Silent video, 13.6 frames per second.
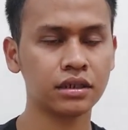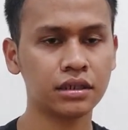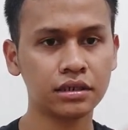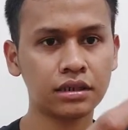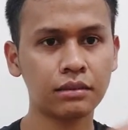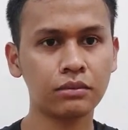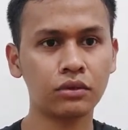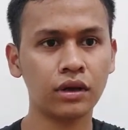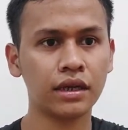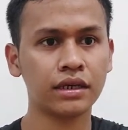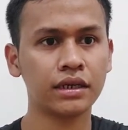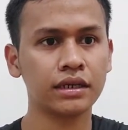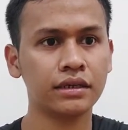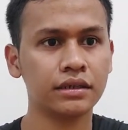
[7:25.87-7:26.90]
sambung
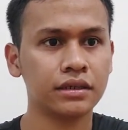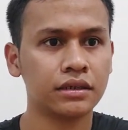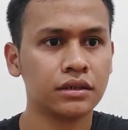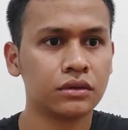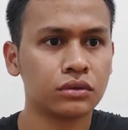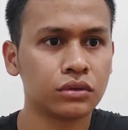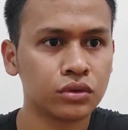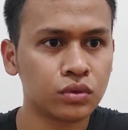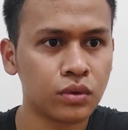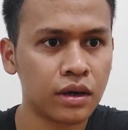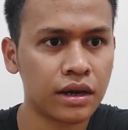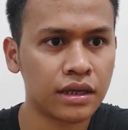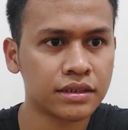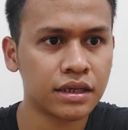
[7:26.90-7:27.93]
lagi untuk
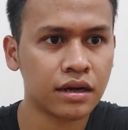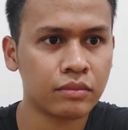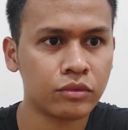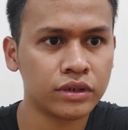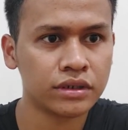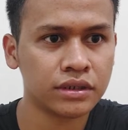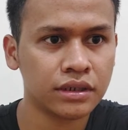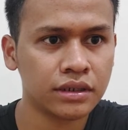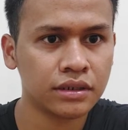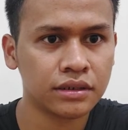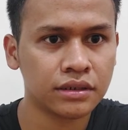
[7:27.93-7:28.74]
suara saramoniknya